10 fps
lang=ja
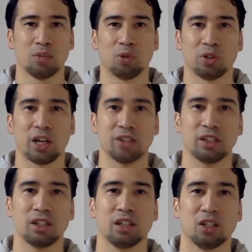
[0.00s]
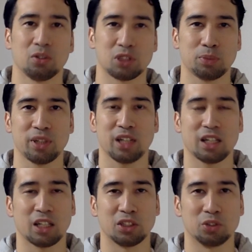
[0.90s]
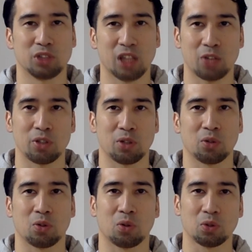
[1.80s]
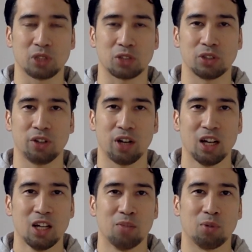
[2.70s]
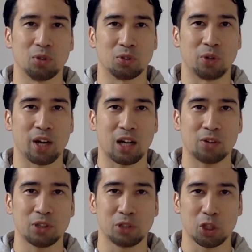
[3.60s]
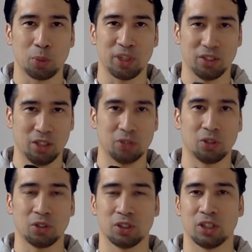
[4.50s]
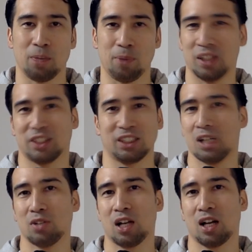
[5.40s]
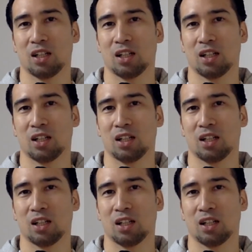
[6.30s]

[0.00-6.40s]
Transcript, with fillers: もう泣いておしまいだなんて言ってたのに、今作ではもうドヤ顔で受け止めきってるぞ、やっぱり違うな